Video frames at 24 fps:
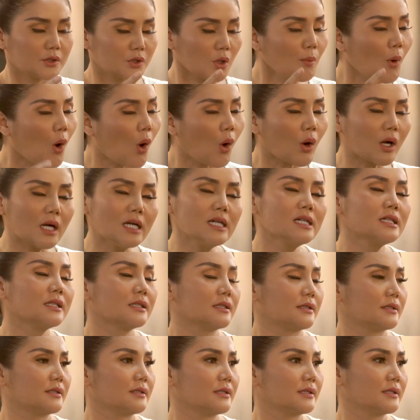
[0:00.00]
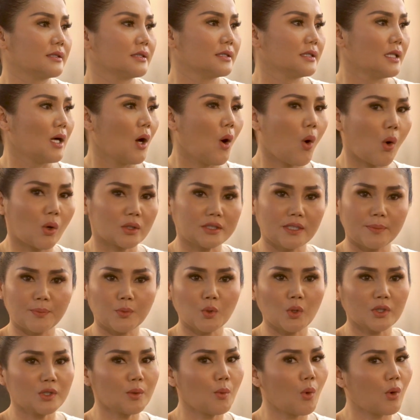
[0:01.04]
ชั่วโมงครึ่งครับ
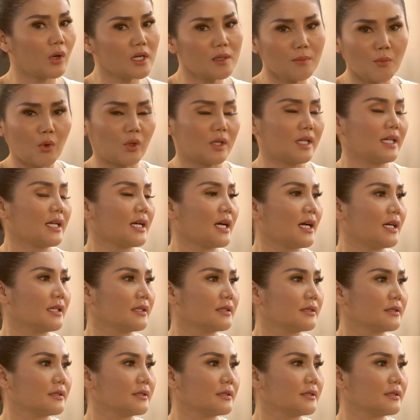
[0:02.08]
60ตัวชั่วโมงครึ่งหมดเลยค่ะ